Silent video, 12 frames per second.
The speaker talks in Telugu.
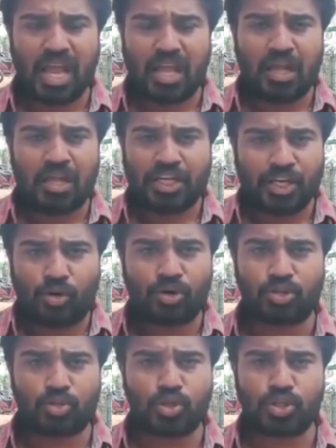పెడితే
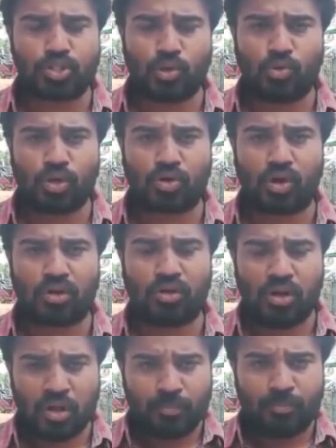ఎవరు చూస్తూ
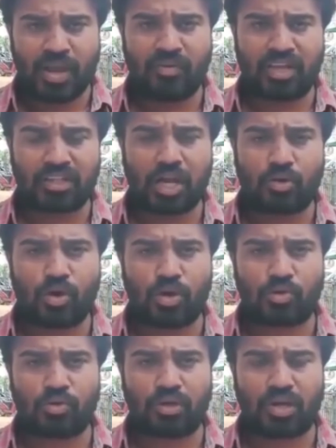ఊరుకోరు
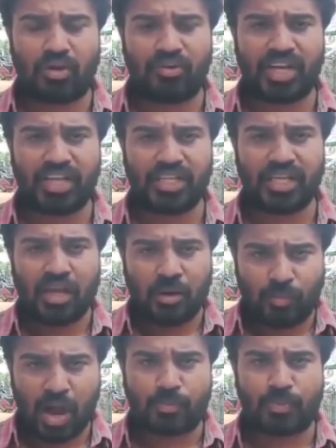మేమంతా కోరుకుంటా
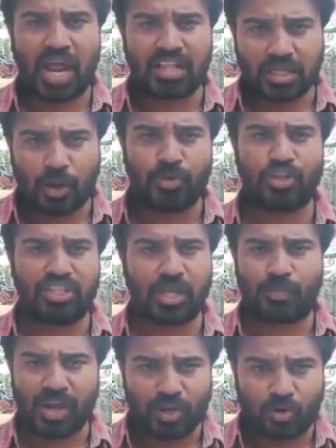ఉండేది మా ప్రాంత
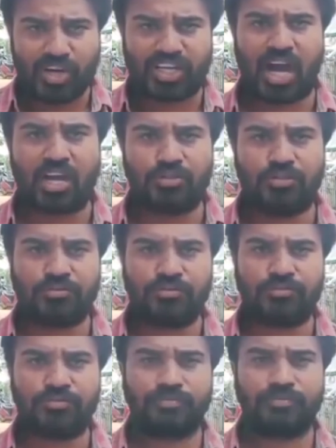అభివృద్ధి తప్ప ఇంకోటి
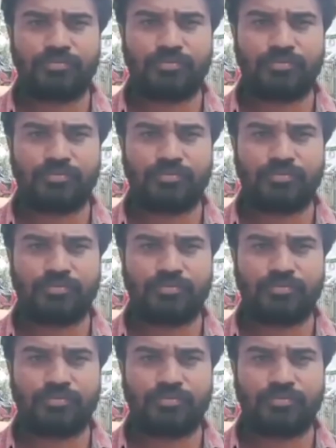కాదు